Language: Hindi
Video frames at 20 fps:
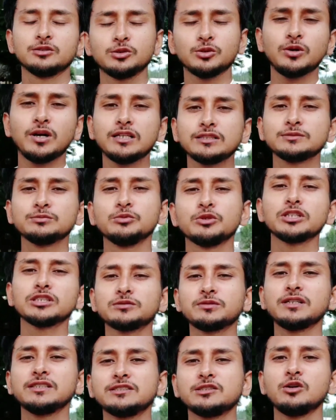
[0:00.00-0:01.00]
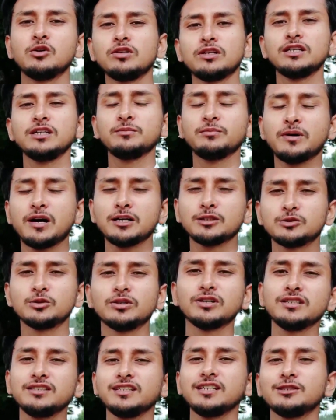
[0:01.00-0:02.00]
हूँ तो गाइस मुकेश भाई से ऑलरेडी बात हो
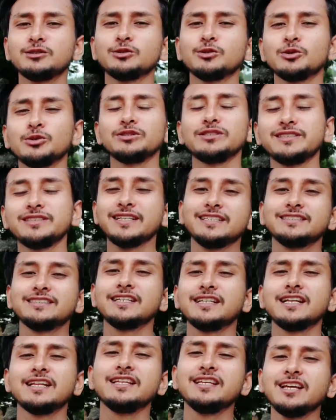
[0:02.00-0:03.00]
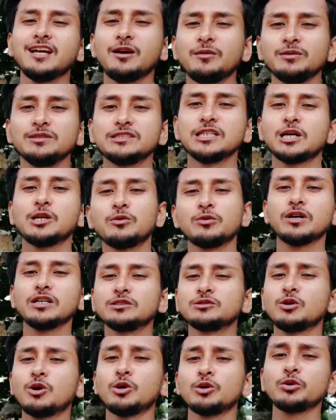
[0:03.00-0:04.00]
गई है तो कोई टेंशन नहीं है अभी जा रहा हूँ
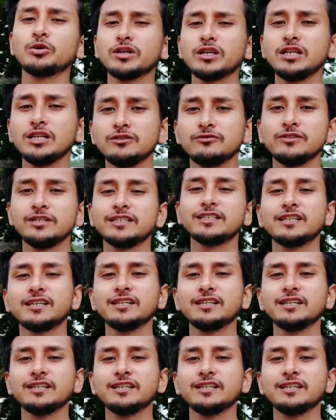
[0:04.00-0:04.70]
गाइस ऑटो के लिए वेट